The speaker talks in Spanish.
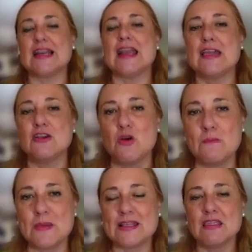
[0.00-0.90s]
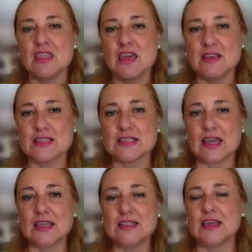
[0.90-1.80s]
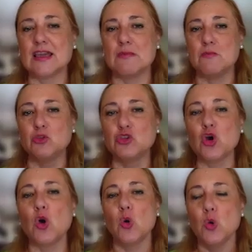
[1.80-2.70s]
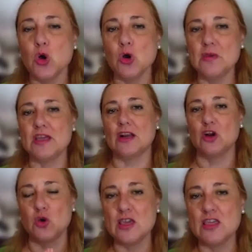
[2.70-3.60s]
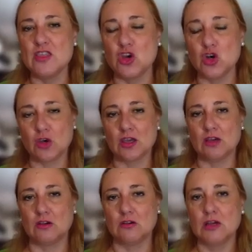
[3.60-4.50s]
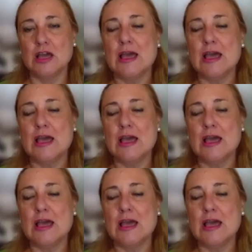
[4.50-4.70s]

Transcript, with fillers: la incompetencia de esta gente que montó un gobierno ideológico